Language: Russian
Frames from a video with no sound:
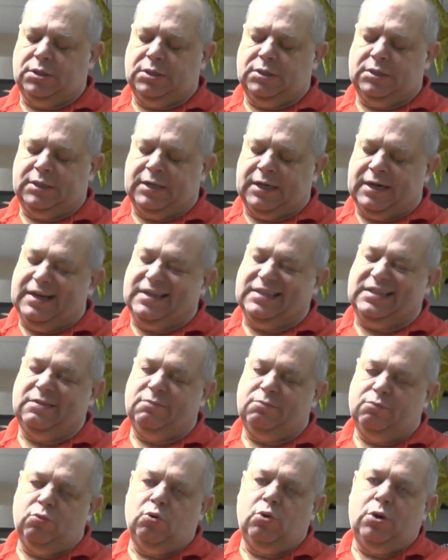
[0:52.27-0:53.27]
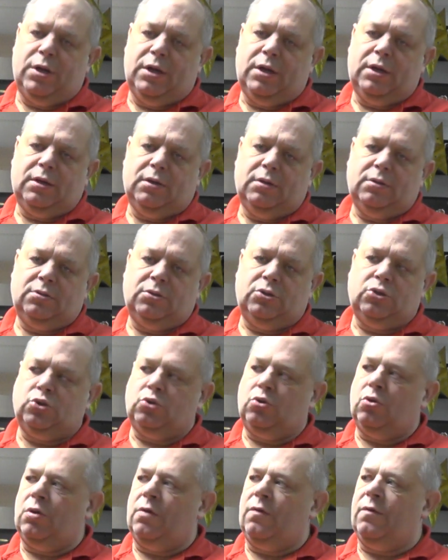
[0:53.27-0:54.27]
С красным более
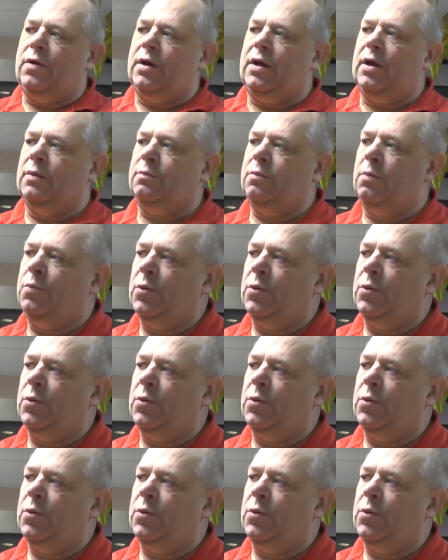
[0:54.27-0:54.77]
тяжелый вариант